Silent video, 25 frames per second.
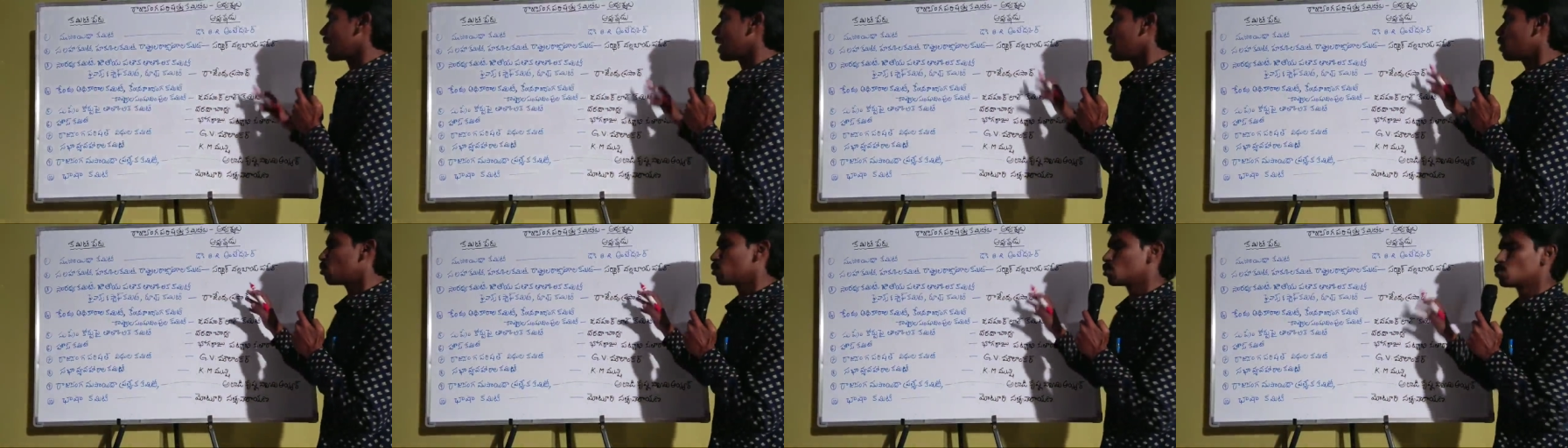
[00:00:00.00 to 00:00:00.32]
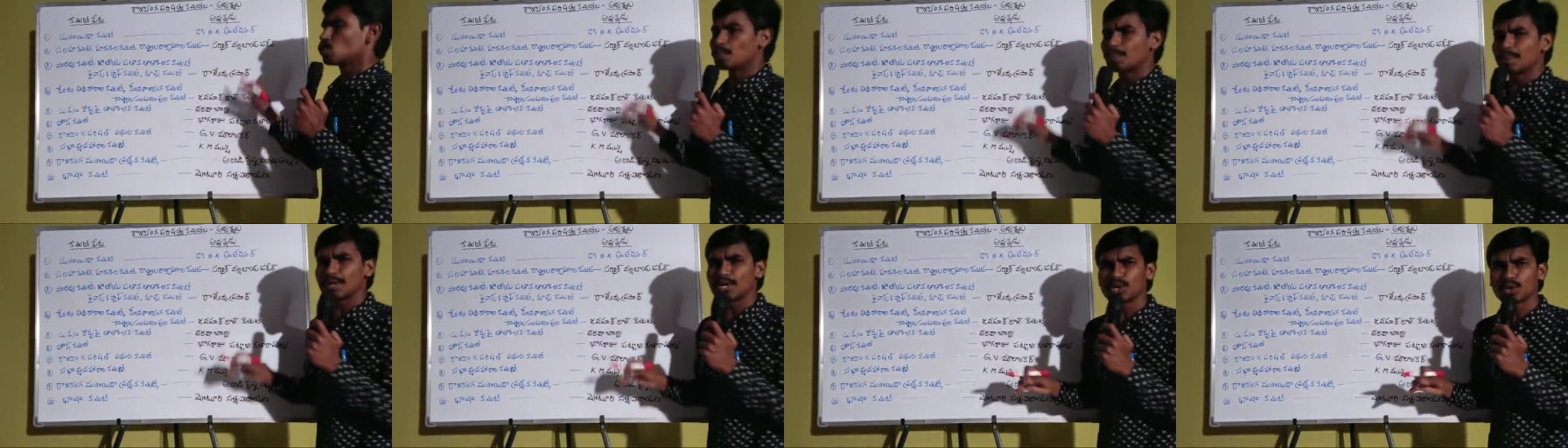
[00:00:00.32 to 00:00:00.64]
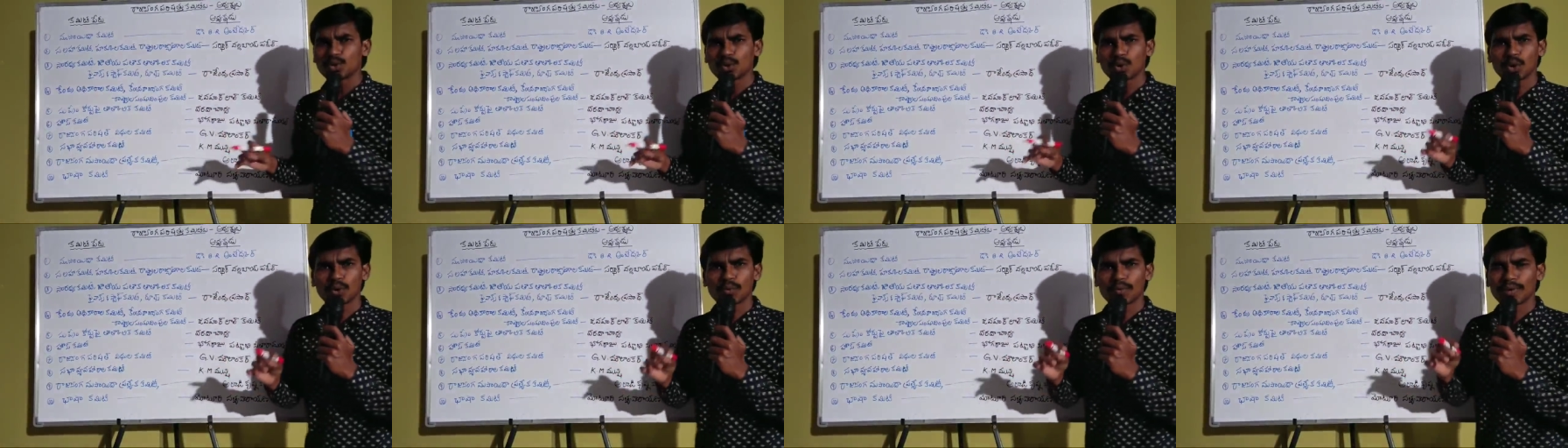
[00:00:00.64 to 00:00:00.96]
ఎలా
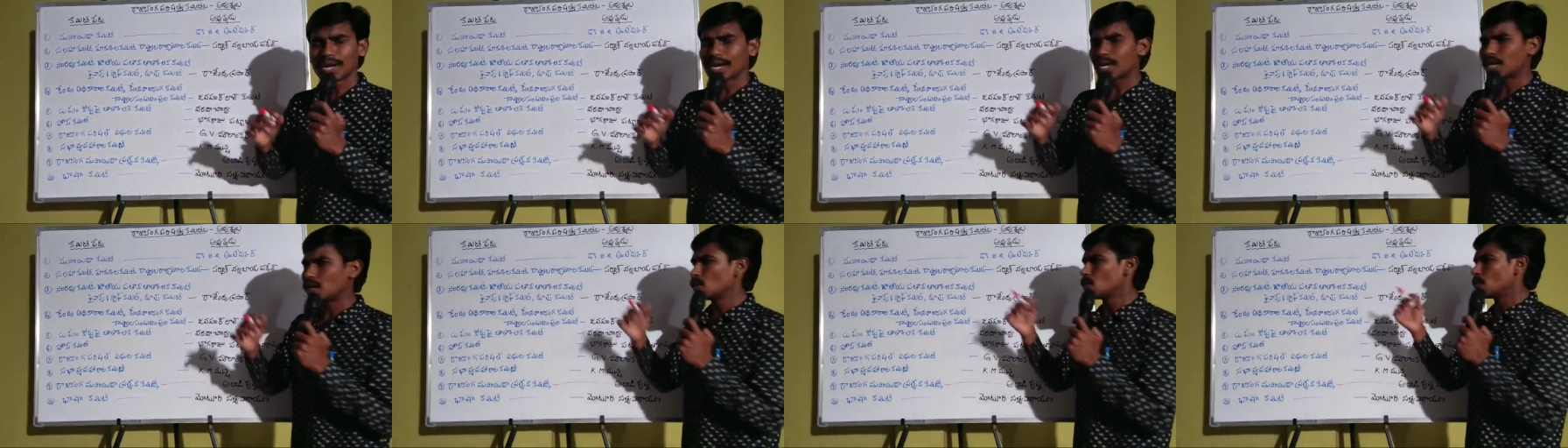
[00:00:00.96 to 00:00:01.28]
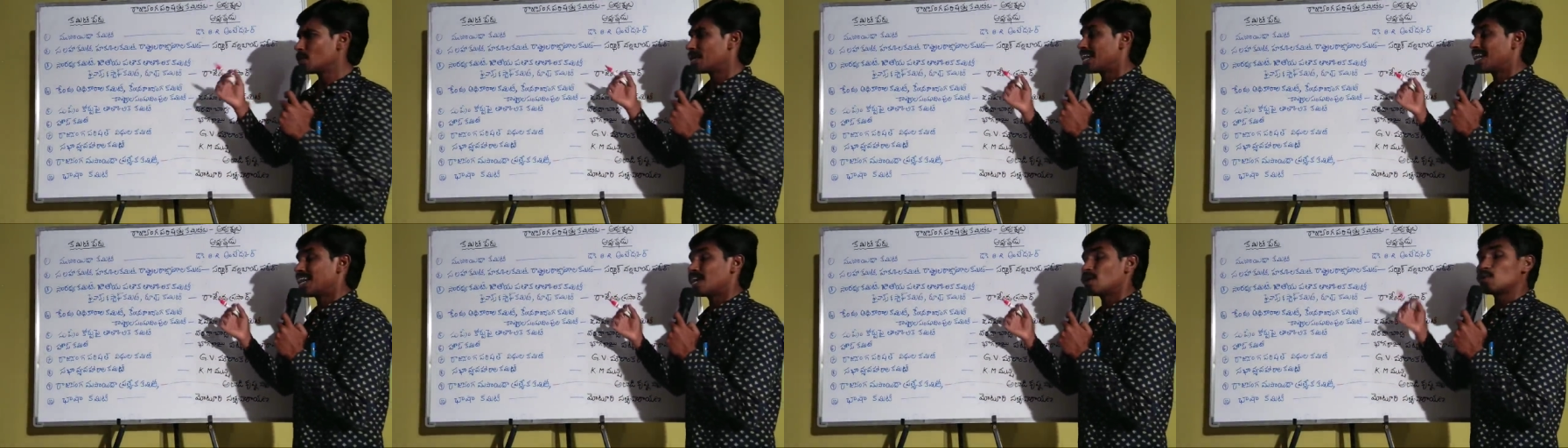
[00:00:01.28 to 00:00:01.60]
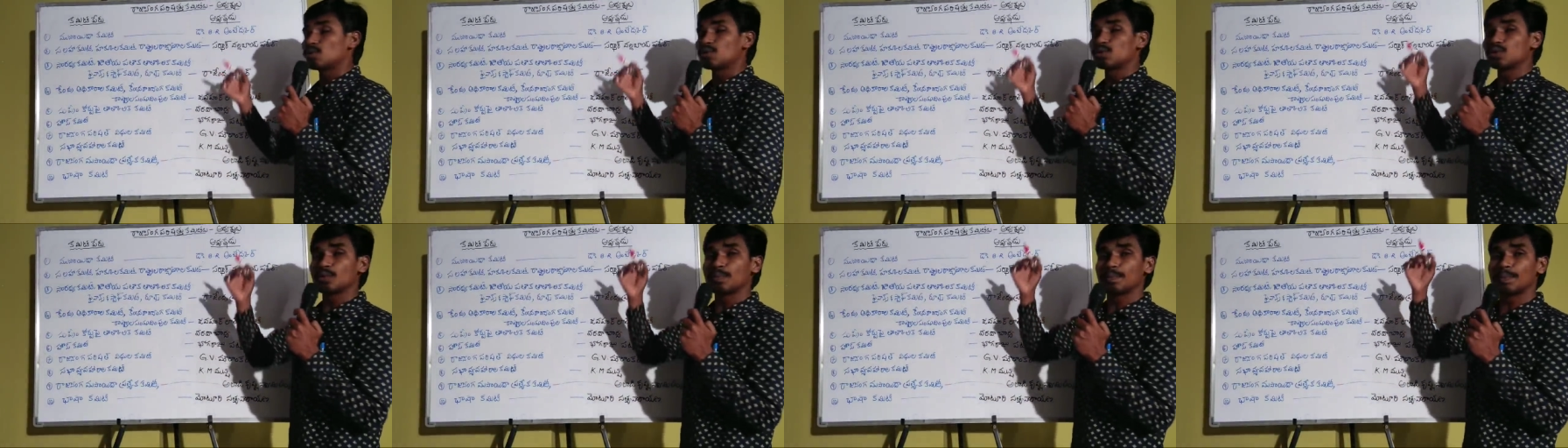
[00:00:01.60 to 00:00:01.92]
గుర్తుపెట్టుకోవాలో ఎలా
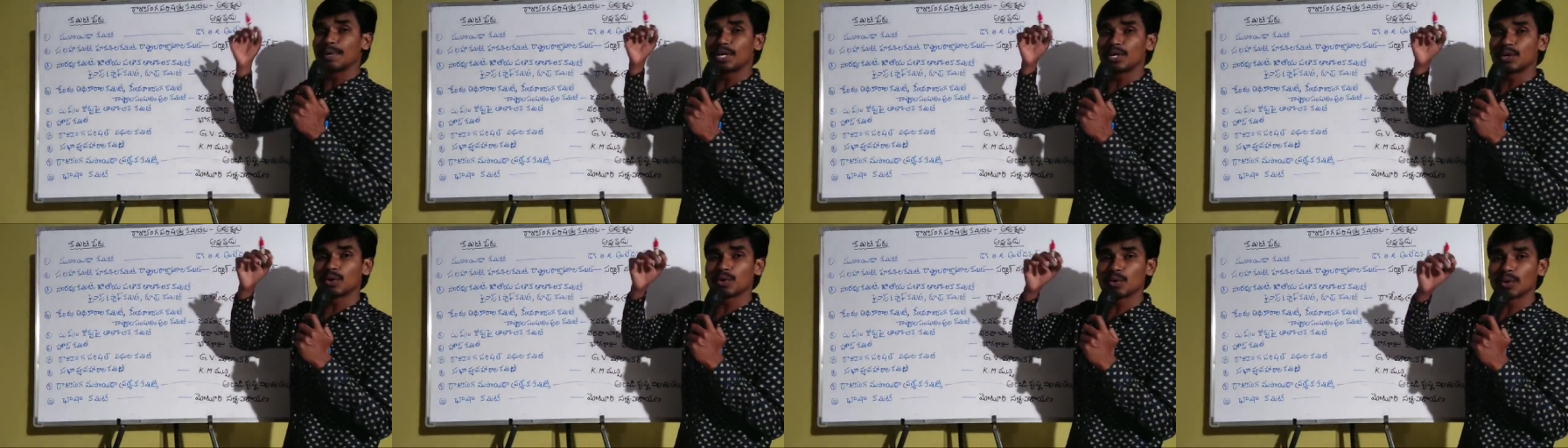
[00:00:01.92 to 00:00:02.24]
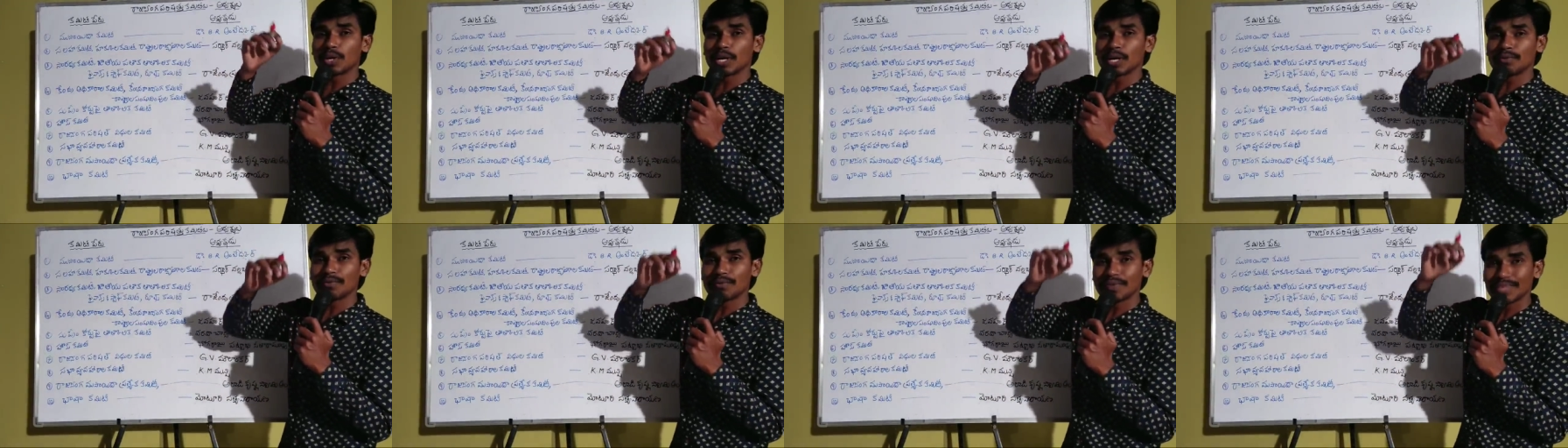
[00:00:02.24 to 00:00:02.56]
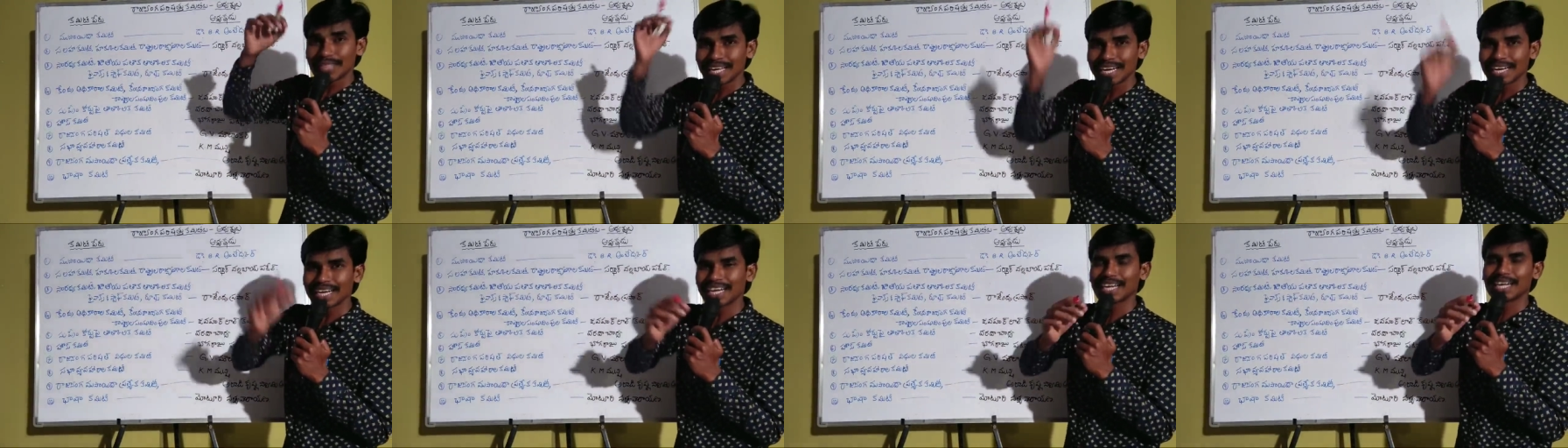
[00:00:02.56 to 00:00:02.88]
గుర్తుపెట్టుకునే
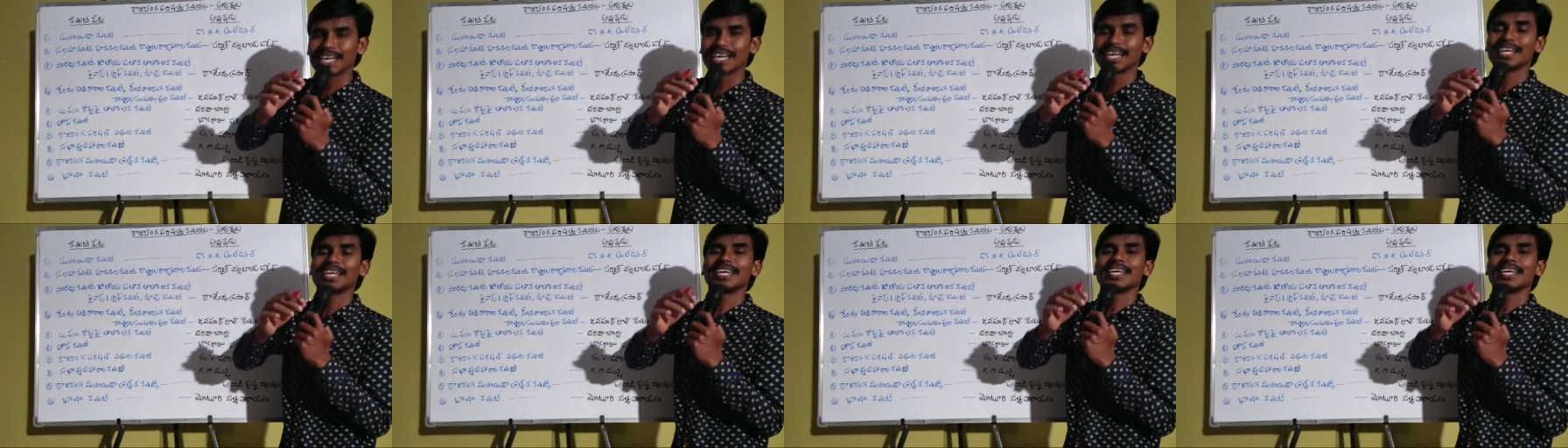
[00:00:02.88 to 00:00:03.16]
విధంగా